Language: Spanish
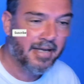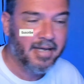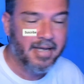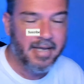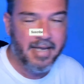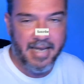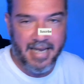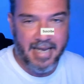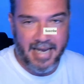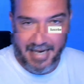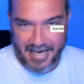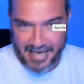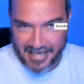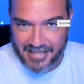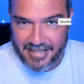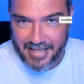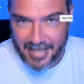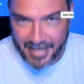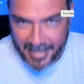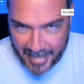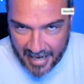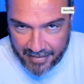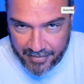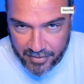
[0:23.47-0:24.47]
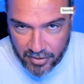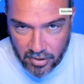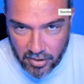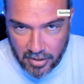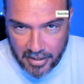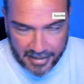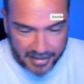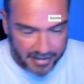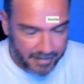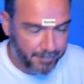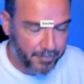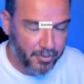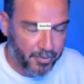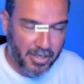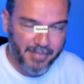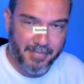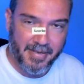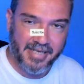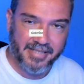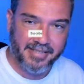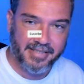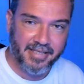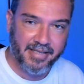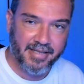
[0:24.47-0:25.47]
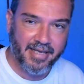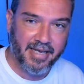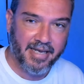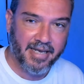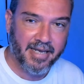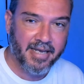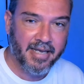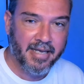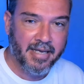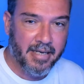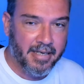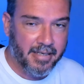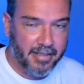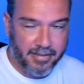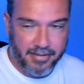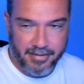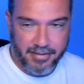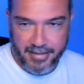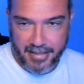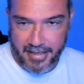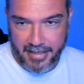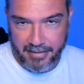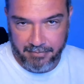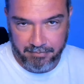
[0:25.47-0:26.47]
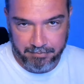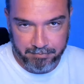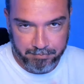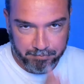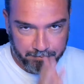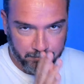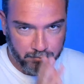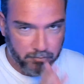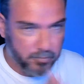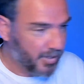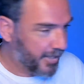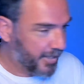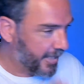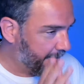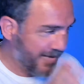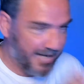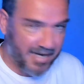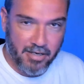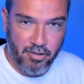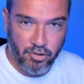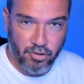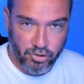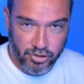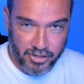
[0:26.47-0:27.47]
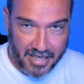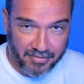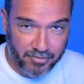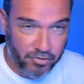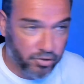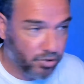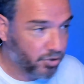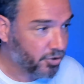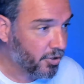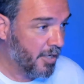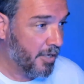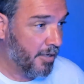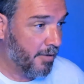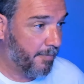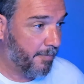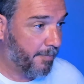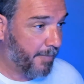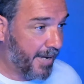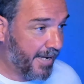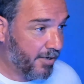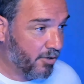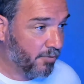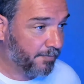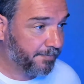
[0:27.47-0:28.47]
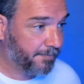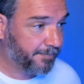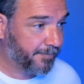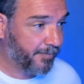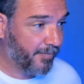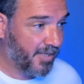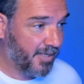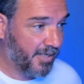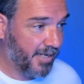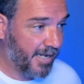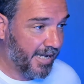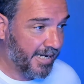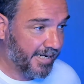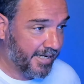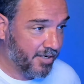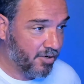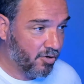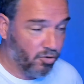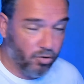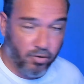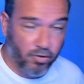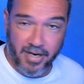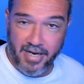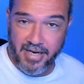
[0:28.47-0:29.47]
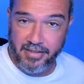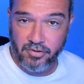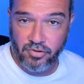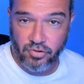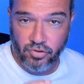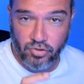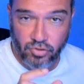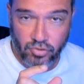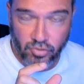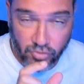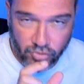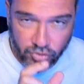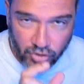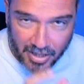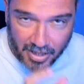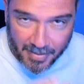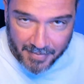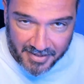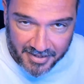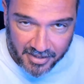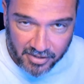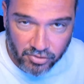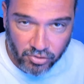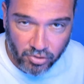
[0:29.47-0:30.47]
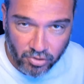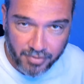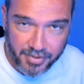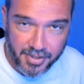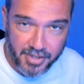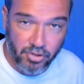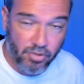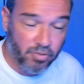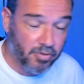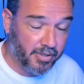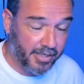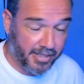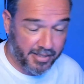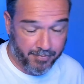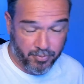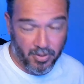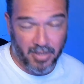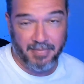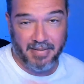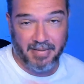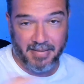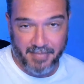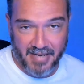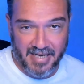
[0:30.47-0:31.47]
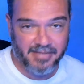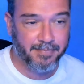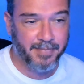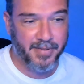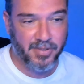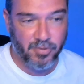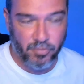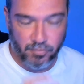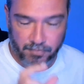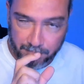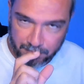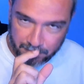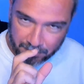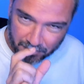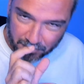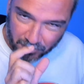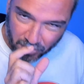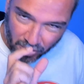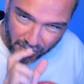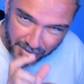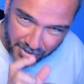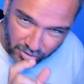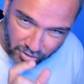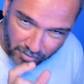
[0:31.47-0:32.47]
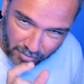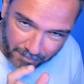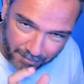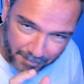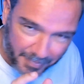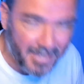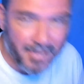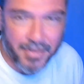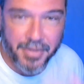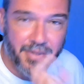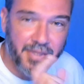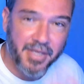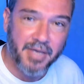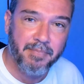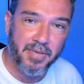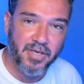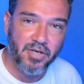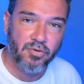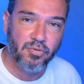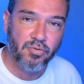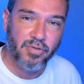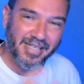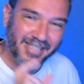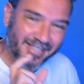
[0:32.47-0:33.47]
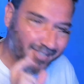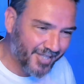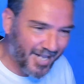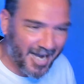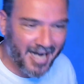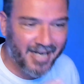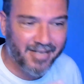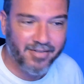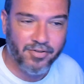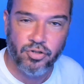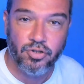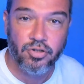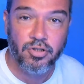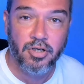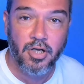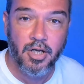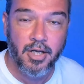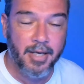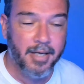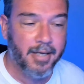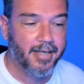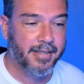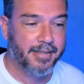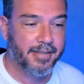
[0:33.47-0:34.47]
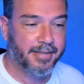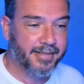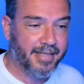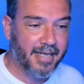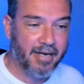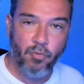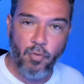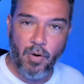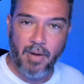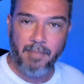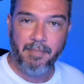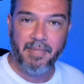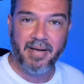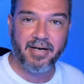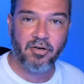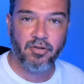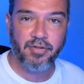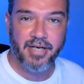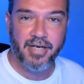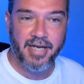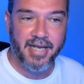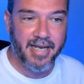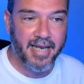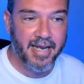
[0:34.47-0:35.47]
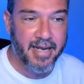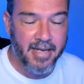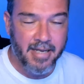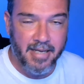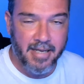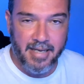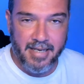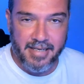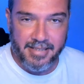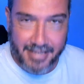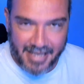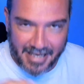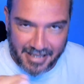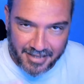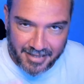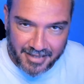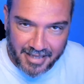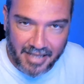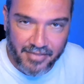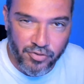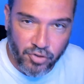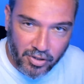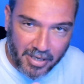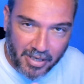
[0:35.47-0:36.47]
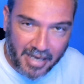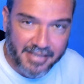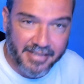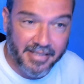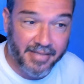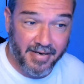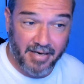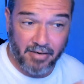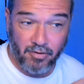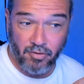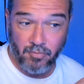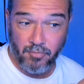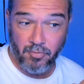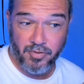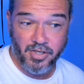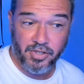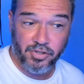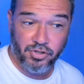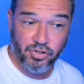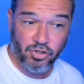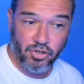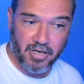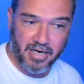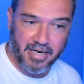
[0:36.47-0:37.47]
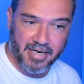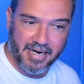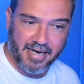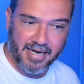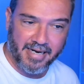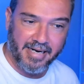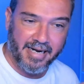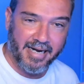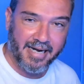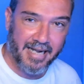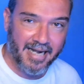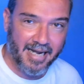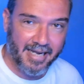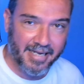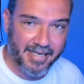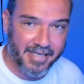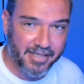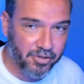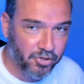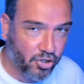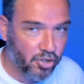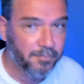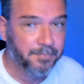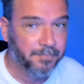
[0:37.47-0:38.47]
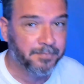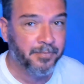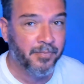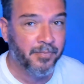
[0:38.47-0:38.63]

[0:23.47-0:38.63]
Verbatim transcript: en Es Radio, el programa este de, de Jiménez Los Santos, pero he querido coger solamente el trocito, aunque después habla más, pero un trocito principio, un extracto de Juanma Rodríguez sentando cátedra, como he dicho en la intro,